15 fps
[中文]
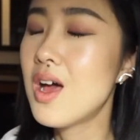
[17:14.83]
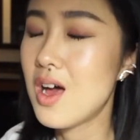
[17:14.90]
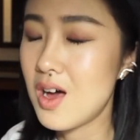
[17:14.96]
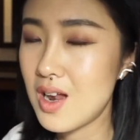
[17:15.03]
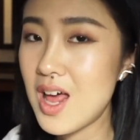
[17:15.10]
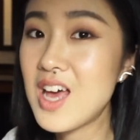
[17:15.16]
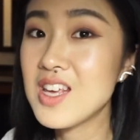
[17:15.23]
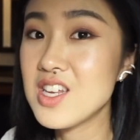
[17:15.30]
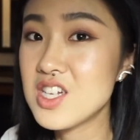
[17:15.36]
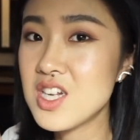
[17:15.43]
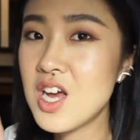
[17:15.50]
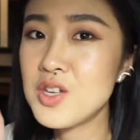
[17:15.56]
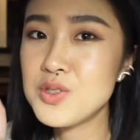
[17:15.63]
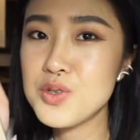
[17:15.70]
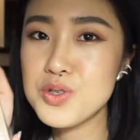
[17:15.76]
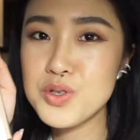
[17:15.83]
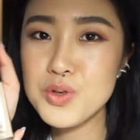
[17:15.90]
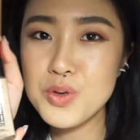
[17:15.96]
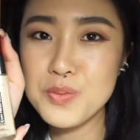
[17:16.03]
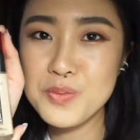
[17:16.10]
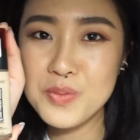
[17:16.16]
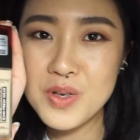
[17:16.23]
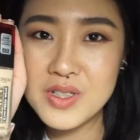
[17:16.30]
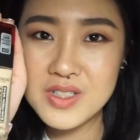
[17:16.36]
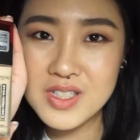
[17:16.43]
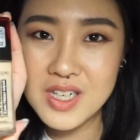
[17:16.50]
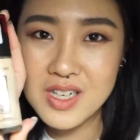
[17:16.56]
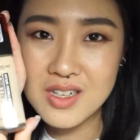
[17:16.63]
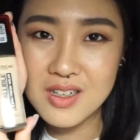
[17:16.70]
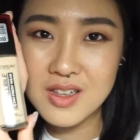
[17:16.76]
好了，以上就是我们这
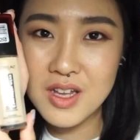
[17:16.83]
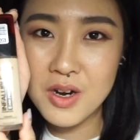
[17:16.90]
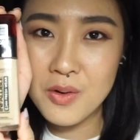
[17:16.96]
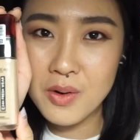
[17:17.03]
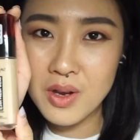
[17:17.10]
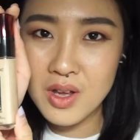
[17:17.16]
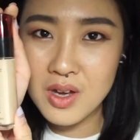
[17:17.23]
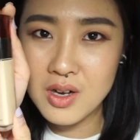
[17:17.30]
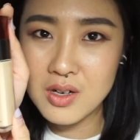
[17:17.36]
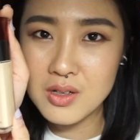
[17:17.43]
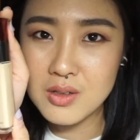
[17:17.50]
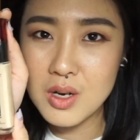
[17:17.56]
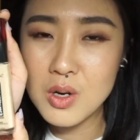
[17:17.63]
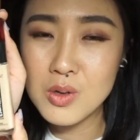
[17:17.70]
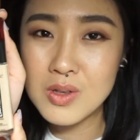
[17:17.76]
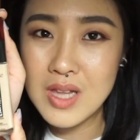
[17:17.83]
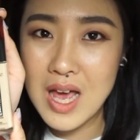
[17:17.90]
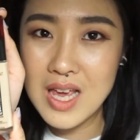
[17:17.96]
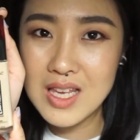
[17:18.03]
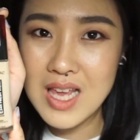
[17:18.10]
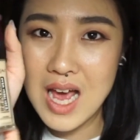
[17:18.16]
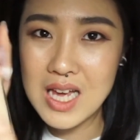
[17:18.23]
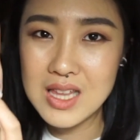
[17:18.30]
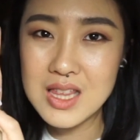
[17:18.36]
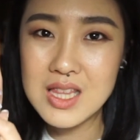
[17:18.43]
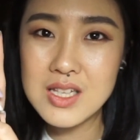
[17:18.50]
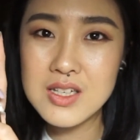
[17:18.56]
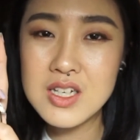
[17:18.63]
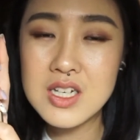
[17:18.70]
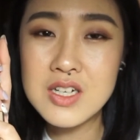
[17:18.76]
个 l o r e a l 欧莱雅
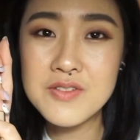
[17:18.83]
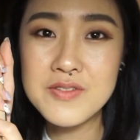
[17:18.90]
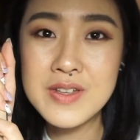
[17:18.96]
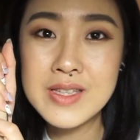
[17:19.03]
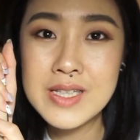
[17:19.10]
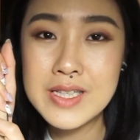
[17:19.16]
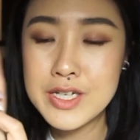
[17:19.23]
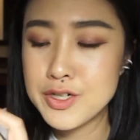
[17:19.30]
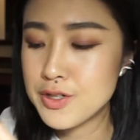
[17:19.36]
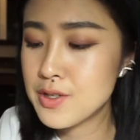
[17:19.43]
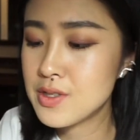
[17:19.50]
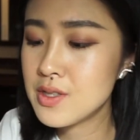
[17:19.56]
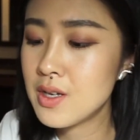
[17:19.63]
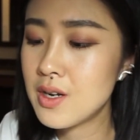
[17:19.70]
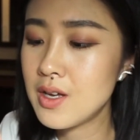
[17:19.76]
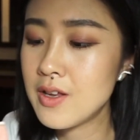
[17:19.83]
这个粉底的实测了。